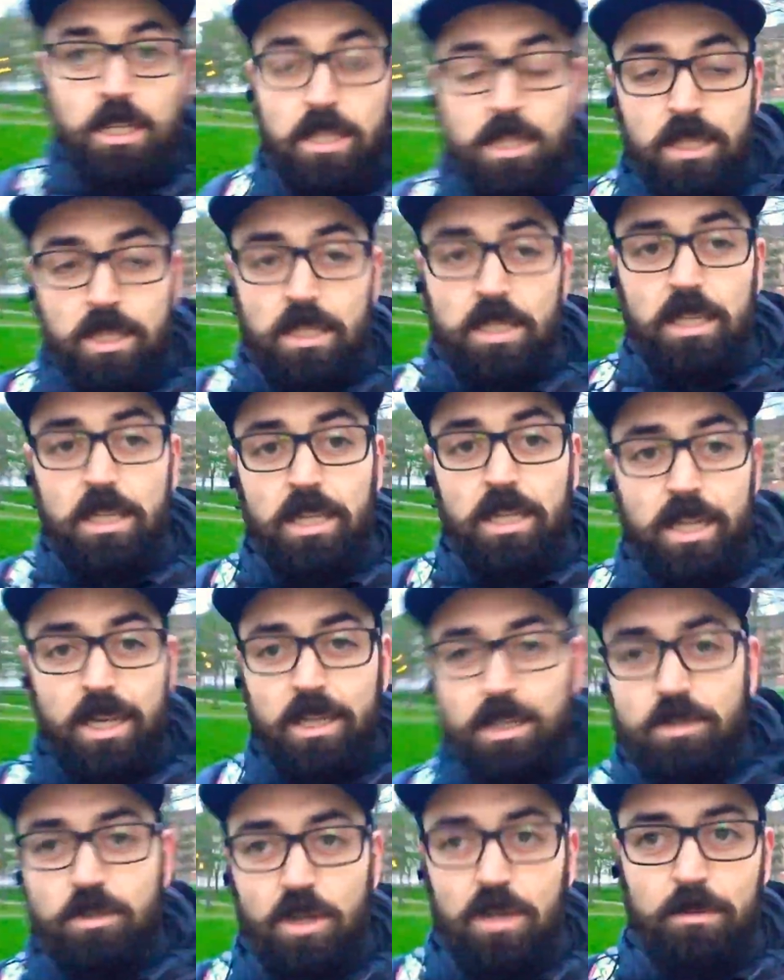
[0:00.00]
Y nada,
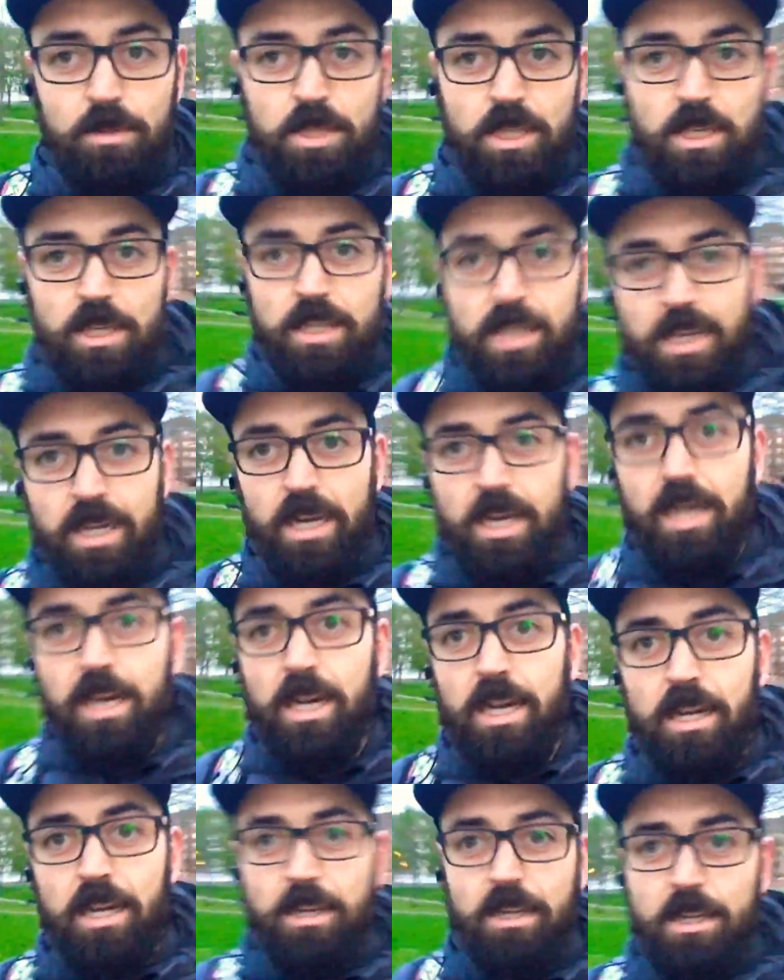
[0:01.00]
solamente
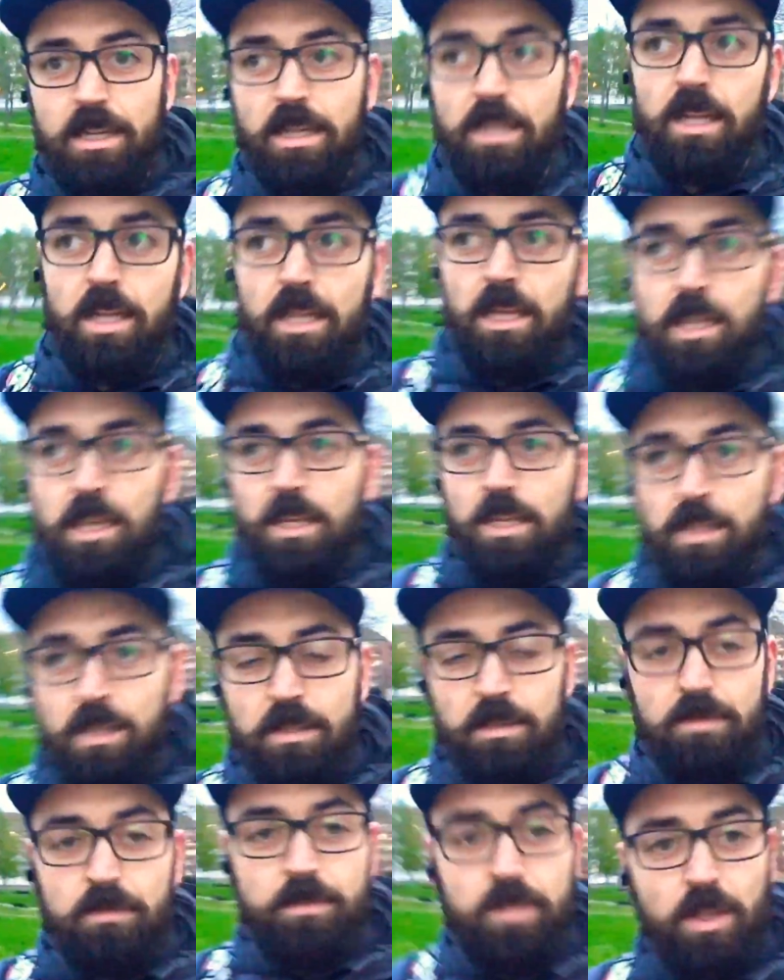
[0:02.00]
quería
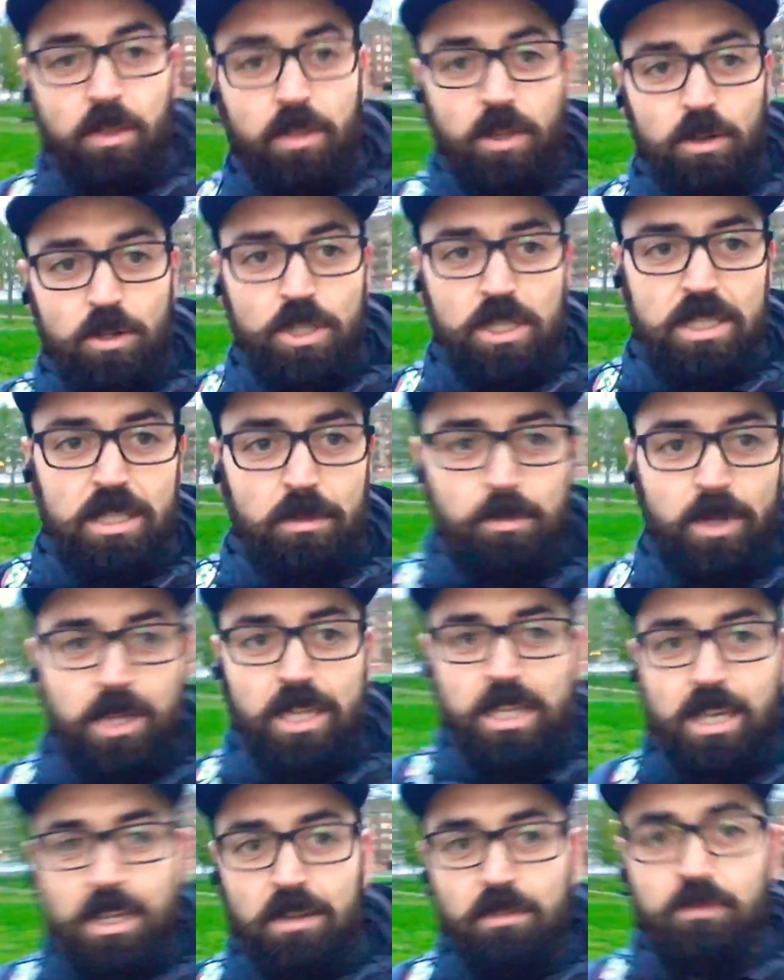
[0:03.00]
deciros esta
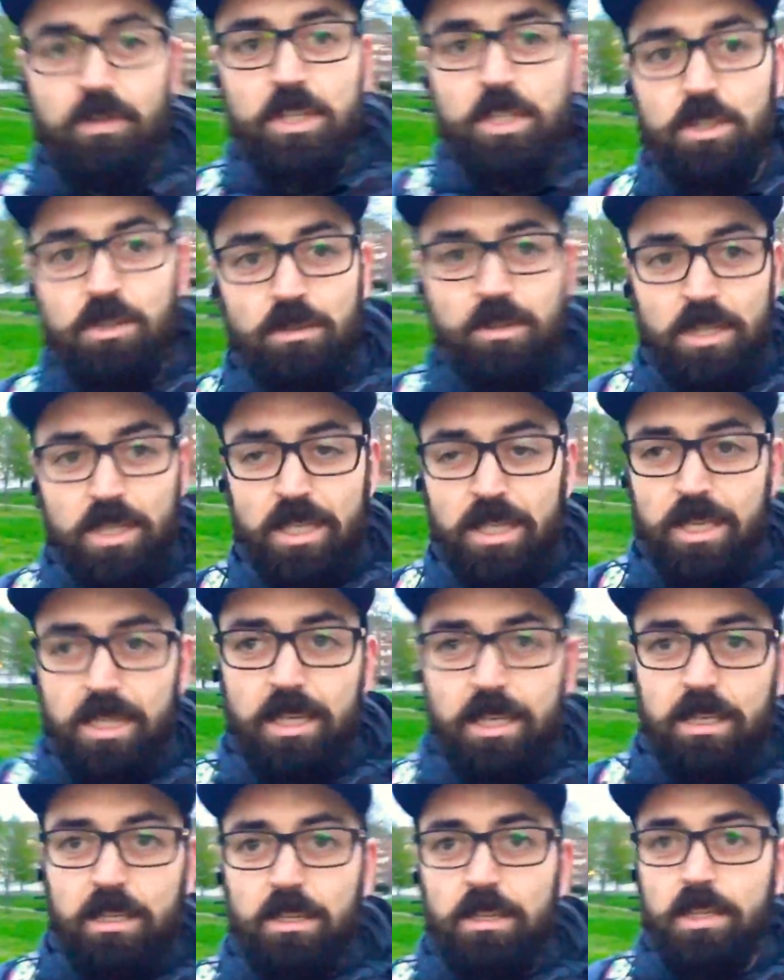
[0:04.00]
pequeña reflexión que,
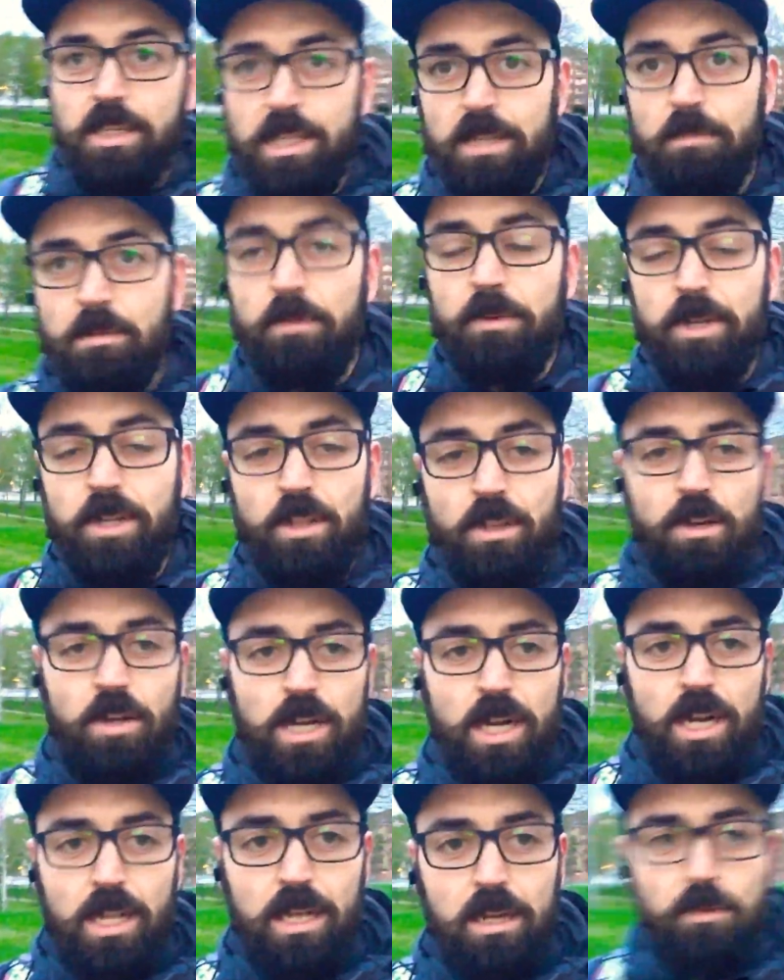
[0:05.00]
que me ha venido ahora
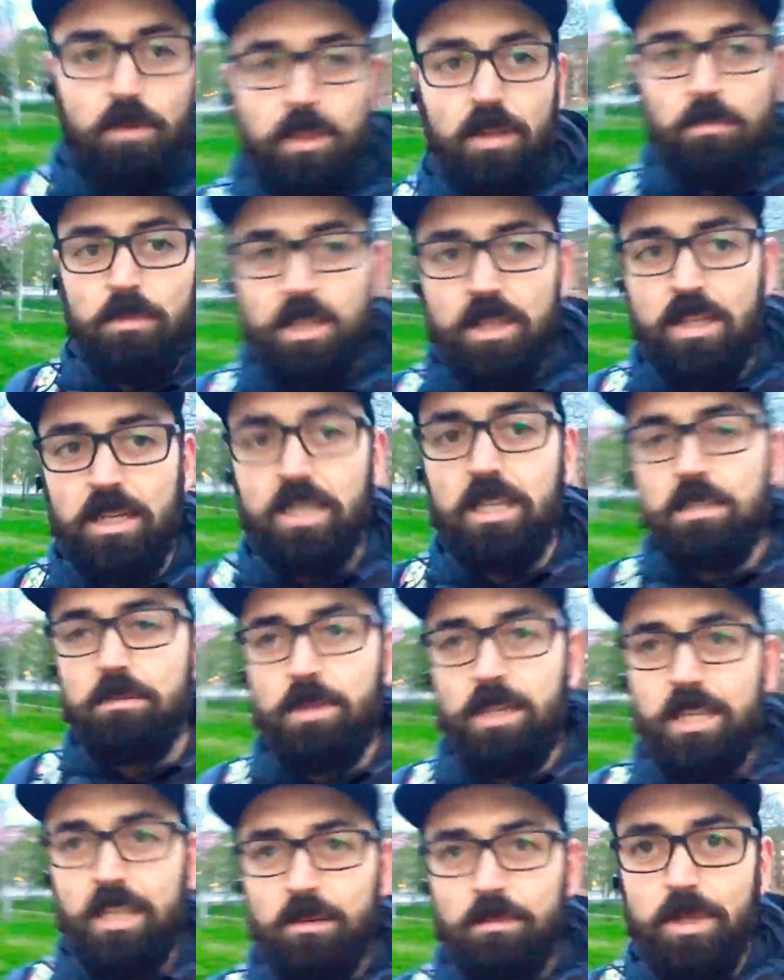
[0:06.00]
a la cabeza mientras
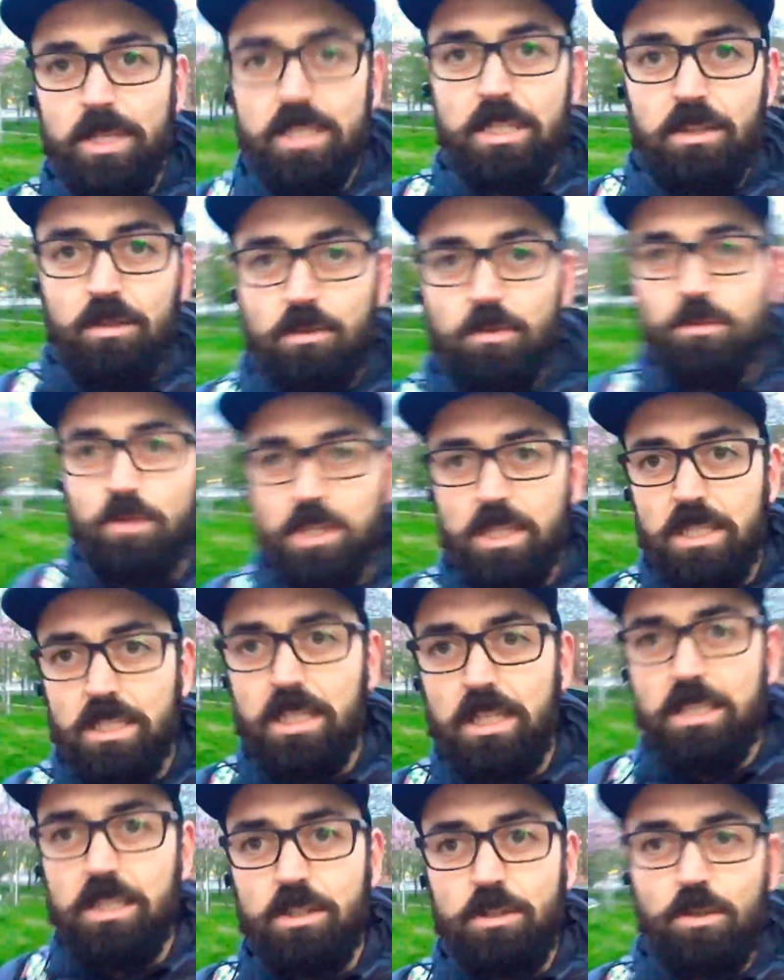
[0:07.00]
venía pensando en todas
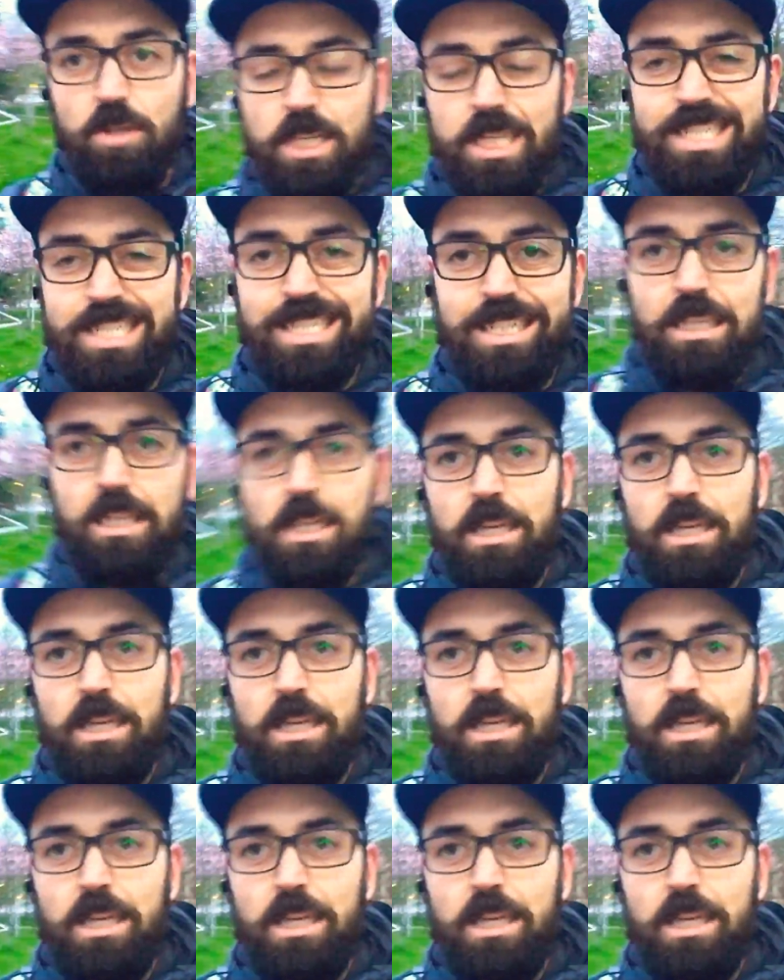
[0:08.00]
estas historias.